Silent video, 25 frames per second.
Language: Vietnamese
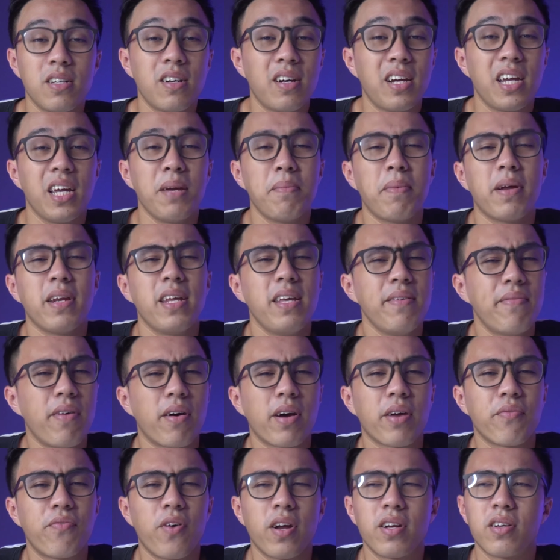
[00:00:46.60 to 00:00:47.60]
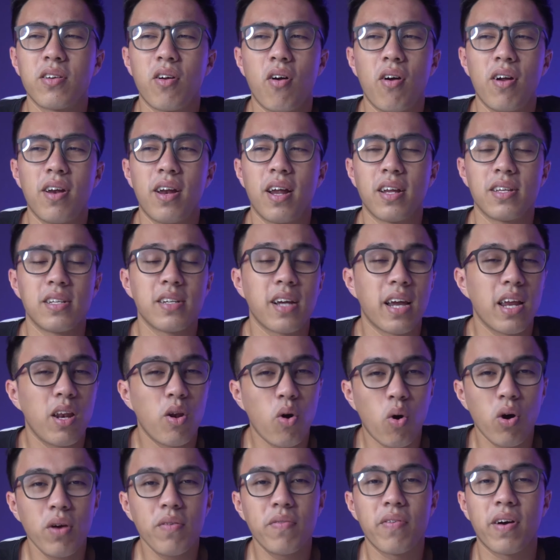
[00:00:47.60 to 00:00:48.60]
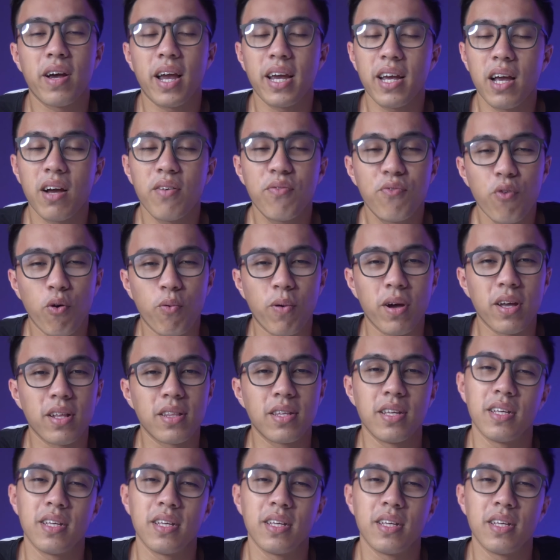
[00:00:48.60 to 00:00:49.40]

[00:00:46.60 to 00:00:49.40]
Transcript: trước khi mà đi vào cái phần gọi là những cái lỗi và cách khắc phục ấy